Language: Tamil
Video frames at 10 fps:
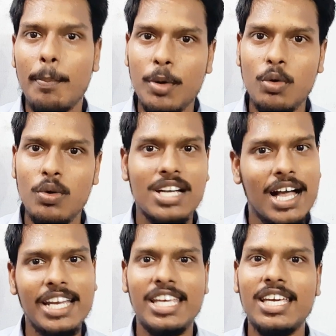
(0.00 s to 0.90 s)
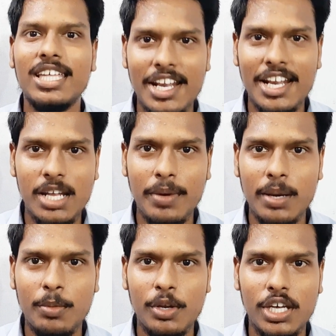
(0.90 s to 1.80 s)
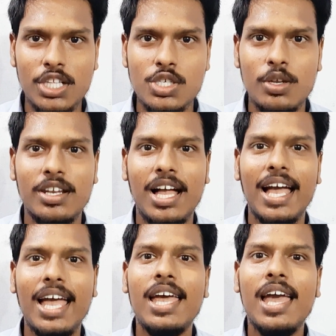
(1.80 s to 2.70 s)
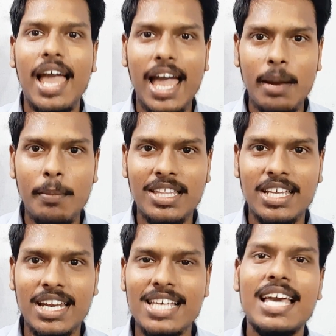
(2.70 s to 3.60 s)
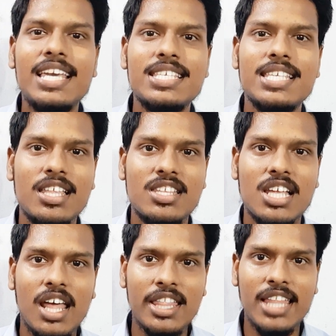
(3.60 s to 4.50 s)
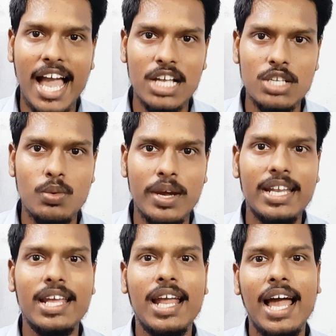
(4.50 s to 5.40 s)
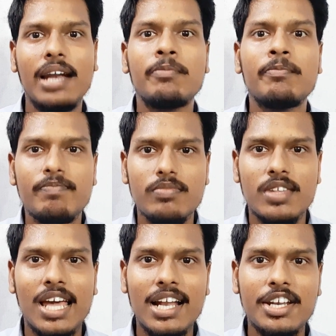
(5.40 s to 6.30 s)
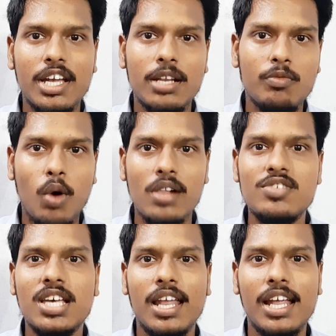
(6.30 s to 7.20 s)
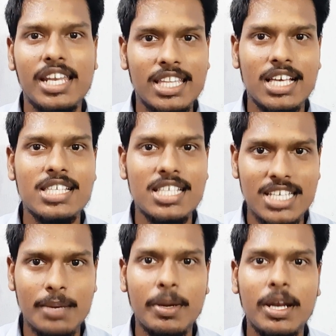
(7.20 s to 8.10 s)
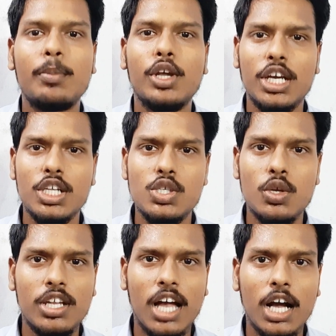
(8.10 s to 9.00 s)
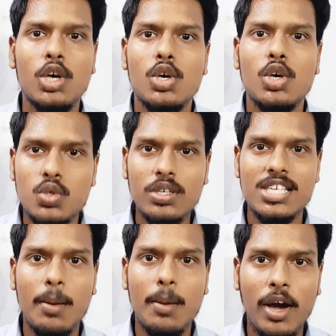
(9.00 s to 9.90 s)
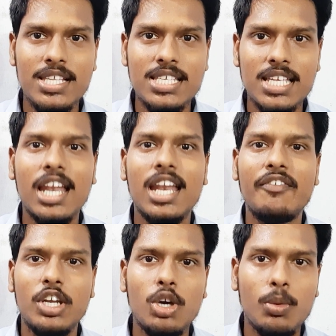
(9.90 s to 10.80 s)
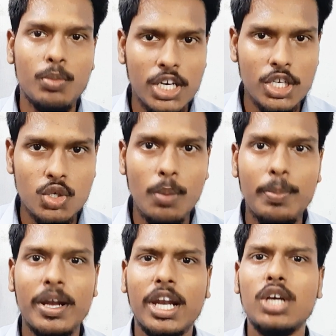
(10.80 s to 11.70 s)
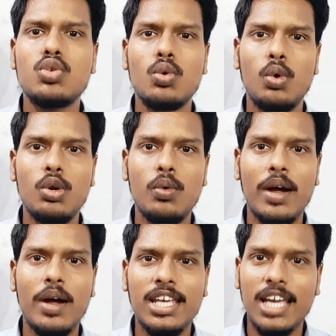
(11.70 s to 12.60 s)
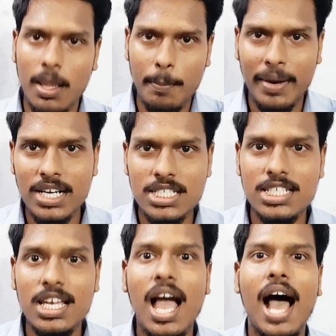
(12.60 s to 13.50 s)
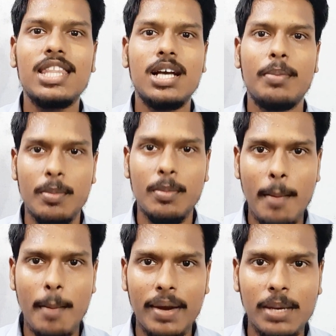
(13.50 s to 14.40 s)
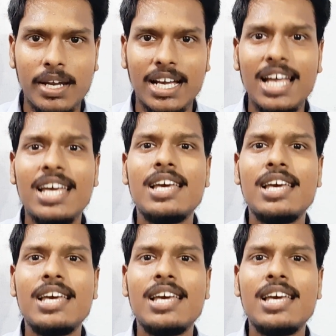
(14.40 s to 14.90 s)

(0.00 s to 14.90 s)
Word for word: அப்ரூவலுக்காக நீங்க தான் ரெடி பண்ண போறீங்கன்னு சொல்லியிருக்காங்க அண்ட் பாத்தீங்கன்னா சைஸ் எல்லாம் இந்த ஆக்சுவேட்டர் அண்ட் எலக்ட்ரிக்கல் வால்வ்ஸ்க்கெல்லாம் நீங்கள் தான் செக் பண்ண போறீங்கன்னு சொல்லியிருக்காங்க ஸோ சில பாயிண்ட்ஸ் எல்லாம் நான் வீடியோ முன்னாடி ஷோ பண்ணுறேன் ஸோ ஒரு வாட்டி நீங்கள் அதை படிச்சுட்டு அதுக்கப்புறமா அப்ளை பண்ணுங்க